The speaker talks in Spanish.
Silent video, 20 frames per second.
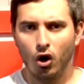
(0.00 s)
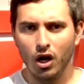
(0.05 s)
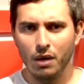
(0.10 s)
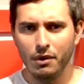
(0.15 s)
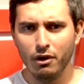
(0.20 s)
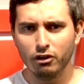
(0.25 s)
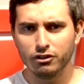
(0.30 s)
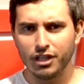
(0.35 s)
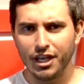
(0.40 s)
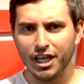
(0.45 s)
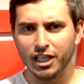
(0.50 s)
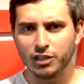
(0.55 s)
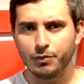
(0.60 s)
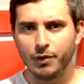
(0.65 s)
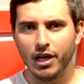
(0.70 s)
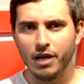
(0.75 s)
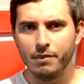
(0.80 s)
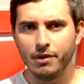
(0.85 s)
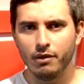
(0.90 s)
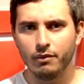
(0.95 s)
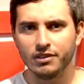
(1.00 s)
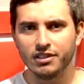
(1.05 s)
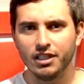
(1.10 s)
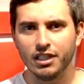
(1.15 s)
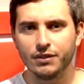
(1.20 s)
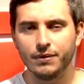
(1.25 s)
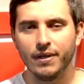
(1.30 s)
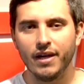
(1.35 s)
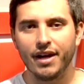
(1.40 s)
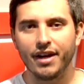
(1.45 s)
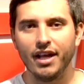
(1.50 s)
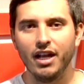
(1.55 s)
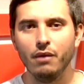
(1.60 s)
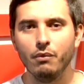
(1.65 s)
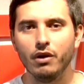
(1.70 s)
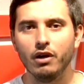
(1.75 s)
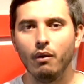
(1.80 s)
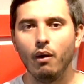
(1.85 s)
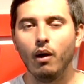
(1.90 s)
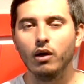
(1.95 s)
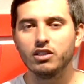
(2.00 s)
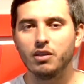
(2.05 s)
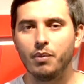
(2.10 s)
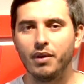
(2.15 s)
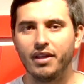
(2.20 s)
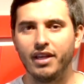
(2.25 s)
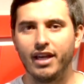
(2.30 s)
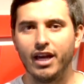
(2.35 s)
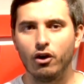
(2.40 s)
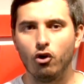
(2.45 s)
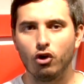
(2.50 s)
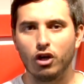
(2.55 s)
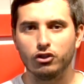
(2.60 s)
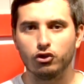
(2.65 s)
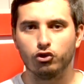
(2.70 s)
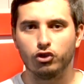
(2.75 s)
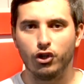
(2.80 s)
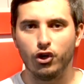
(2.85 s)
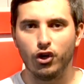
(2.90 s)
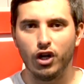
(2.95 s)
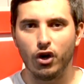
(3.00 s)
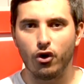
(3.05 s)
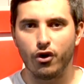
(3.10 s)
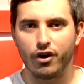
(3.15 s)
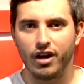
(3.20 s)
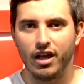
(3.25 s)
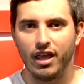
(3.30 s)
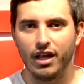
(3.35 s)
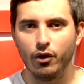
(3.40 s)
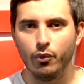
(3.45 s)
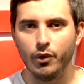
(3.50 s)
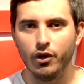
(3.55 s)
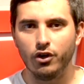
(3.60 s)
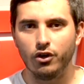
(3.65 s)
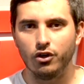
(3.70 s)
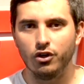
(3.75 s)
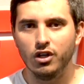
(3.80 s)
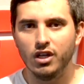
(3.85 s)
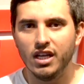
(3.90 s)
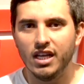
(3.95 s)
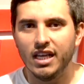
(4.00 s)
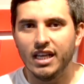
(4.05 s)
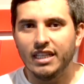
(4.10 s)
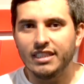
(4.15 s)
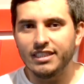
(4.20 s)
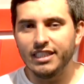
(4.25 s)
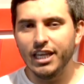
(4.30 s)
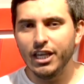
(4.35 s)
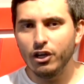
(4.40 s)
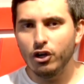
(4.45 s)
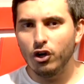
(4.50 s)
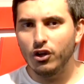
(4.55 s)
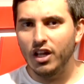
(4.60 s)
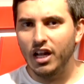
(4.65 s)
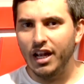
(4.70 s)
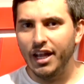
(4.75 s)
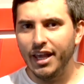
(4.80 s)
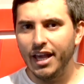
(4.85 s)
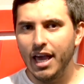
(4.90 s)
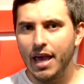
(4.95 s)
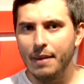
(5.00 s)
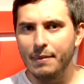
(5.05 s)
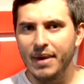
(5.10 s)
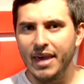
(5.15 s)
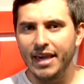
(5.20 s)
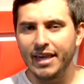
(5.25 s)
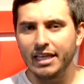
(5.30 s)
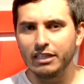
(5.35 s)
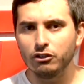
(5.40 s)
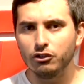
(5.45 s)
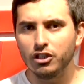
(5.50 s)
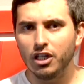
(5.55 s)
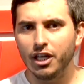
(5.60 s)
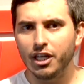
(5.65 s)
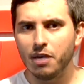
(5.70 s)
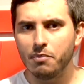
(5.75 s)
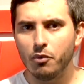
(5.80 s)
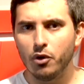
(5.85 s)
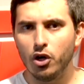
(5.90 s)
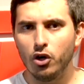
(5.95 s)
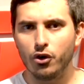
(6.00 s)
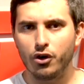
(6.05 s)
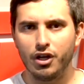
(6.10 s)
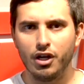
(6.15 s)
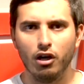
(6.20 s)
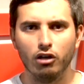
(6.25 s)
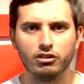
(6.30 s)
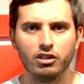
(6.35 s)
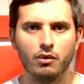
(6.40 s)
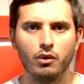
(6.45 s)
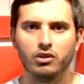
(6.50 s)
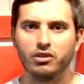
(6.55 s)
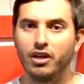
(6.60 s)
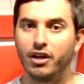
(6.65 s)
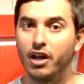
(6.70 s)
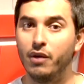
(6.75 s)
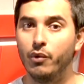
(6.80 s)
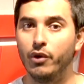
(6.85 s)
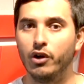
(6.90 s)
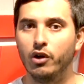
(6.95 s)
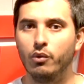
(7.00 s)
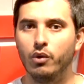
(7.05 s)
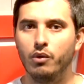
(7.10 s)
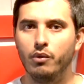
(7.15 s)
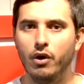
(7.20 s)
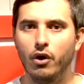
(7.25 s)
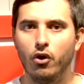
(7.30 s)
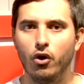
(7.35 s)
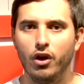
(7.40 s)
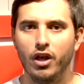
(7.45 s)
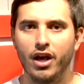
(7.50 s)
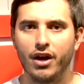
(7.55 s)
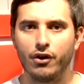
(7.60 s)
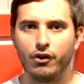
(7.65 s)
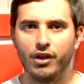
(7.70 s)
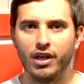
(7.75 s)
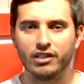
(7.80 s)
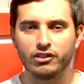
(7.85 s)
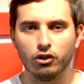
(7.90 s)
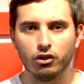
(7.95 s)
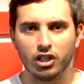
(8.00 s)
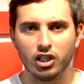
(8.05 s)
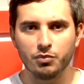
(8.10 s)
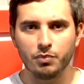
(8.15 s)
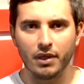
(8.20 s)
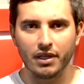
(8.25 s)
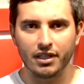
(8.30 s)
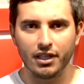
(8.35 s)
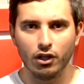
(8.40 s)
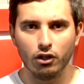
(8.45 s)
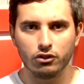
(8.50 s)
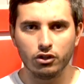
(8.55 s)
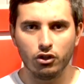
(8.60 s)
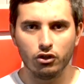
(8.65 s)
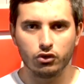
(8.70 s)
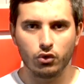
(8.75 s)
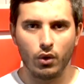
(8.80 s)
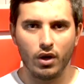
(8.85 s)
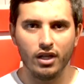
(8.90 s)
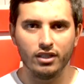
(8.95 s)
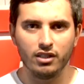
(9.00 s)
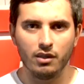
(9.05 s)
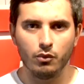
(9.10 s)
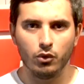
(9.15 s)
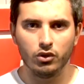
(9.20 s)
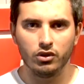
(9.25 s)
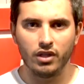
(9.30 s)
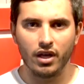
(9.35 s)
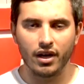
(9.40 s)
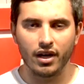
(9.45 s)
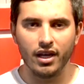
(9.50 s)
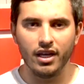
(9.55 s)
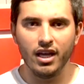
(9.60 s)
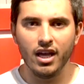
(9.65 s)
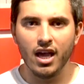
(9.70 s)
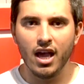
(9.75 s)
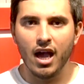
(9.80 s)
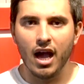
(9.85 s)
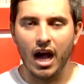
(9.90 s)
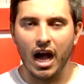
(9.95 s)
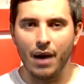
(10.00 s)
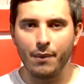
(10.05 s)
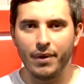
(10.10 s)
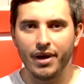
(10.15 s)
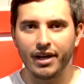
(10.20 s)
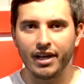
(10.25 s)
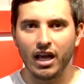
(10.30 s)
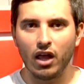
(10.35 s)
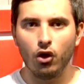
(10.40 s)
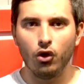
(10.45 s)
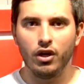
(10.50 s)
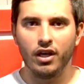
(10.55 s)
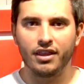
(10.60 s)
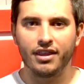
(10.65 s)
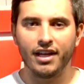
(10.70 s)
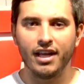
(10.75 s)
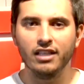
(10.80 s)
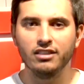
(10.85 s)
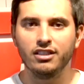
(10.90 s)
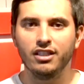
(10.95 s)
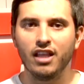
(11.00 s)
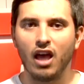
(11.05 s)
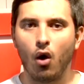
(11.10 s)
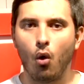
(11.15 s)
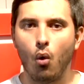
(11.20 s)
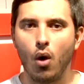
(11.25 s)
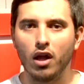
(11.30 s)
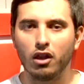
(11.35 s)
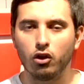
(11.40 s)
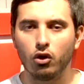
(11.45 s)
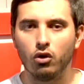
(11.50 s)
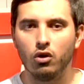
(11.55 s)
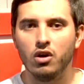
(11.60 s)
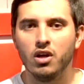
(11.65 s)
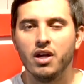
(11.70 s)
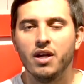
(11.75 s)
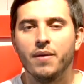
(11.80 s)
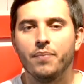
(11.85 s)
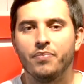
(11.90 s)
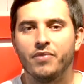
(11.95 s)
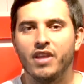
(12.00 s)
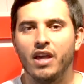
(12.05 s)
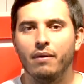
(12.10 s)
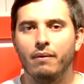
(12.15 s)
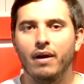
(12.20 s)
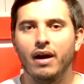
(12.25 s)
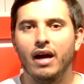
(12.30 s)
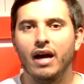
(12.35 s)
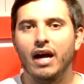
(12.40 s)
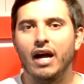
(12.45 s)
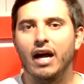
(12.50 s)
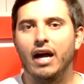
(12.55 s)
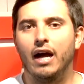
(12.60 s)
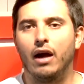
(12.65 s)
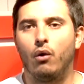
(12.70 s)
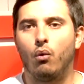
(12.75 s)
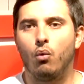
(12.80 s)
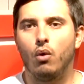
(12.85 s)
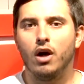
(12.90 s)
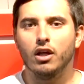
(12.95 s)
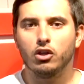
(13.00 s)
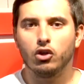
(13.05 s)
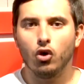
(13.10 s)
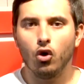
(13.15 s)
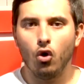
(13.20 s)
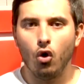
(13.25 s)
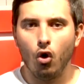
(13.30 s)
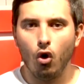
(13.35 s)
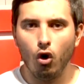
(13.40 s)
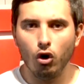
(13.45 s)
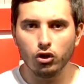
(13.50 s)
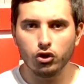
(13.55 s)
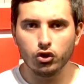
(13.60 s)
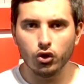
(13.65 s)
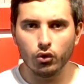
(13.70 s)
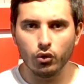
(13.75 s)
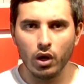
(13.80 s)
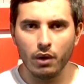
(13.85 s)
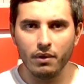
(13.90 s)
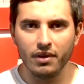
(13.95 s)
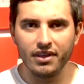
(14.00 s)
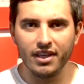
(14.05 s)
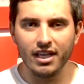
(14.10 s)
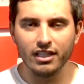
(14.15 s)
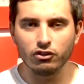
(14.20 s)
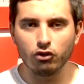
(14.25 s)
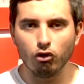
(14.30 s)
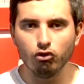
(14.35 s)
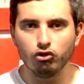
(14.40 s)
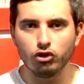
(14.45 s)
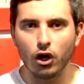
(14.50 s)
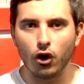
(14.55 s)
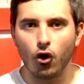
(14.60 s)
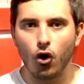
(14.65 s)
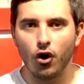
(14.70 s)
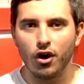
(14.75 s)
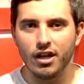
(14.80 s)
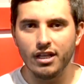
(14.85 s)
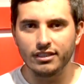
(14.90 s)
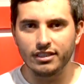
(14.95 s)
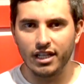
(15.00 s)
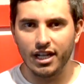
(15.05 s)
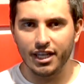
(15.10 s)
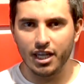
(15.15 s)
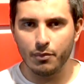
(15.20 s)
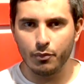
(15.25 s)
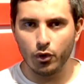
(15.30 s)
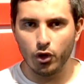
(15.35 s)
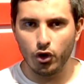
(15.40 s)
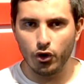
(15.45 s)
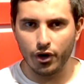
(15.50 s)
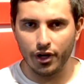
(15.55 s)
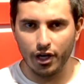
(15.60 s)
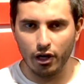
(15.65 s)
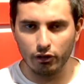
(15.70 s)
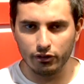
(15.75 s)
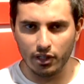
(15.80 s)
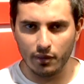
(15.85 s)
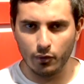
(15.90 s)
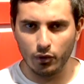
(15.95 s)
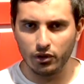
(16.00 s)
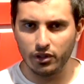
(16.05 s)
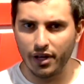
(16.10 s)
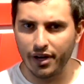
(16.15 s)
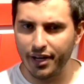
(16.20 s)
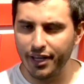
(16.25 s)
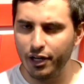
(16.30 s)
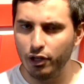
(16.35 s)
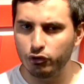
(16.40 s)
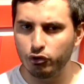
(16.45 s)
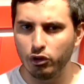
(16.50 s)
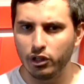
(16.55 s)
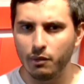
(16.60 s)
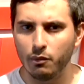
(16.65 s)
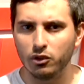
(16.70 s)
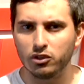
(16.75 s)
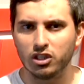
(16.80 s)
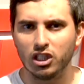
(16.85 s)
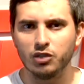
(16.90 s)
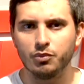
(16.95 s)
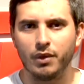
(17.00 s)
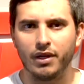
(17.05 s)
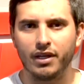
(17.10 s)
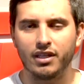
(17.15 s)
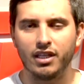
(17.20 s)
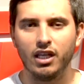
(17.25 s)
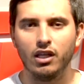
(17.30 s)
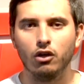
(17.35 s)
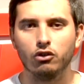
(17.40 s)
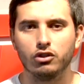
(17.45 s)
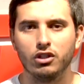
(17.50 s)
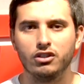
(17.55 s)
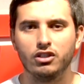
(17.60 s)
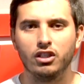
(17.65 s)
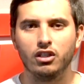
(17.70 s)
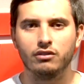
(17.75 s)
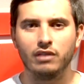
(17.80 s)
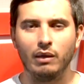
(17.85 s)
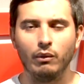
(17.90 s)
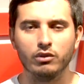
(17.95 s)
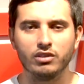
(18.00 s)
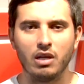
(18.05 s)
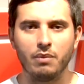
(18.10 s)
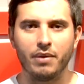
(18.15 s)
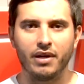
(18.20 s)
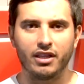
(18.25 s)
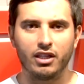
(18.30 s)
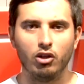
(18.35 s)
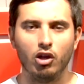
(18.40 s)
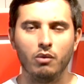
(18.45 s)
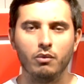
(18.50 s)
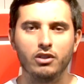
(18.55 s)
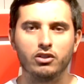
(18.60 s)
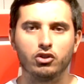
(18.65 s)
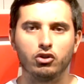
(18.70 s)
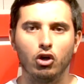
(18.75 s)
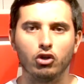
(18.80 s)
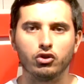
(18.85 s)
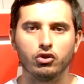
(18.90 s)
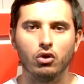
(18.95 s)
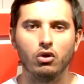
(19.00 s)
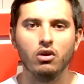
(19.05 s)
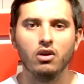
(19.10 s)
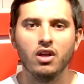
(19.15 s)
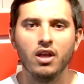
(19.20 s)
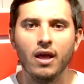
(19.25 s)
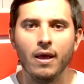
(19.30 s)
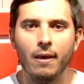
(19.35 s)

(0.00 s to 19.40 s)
Hola amigos de ESPN, mi nombre es Alex Villarreal y bueno, vamos a platicar lo que sucedió en la jornada número 5 de la Liga MX, donde el equipo de los Rayados del Monterrey, bueno, volvió a golear, ¿no? Ya son tres partidos en los cuales el Monterrey ha marcado de a 3 y de a 4. Lleva 4, 8, 9, 10, 11 goles el equipo de los Rayados del Monterrey en los últimos tres partidos. Y si nos damos al partido amistoso